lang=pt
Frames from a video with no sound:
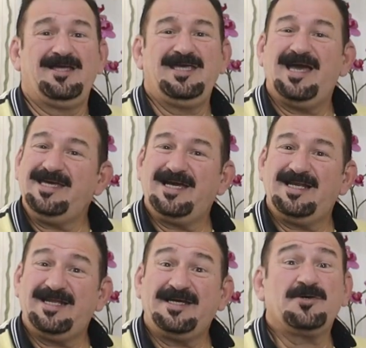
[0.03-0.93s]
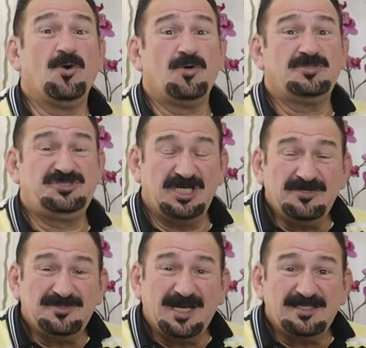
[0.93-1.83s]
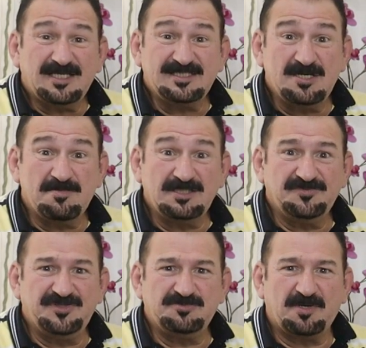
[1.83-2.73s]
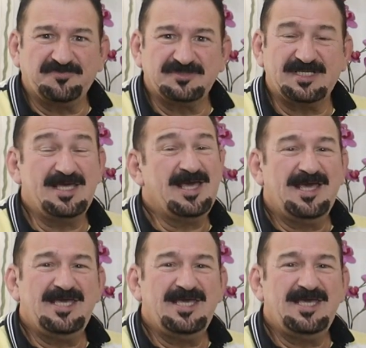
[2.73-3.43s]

E aí galera, Gordinho Nara trazendo mais um vídeo para você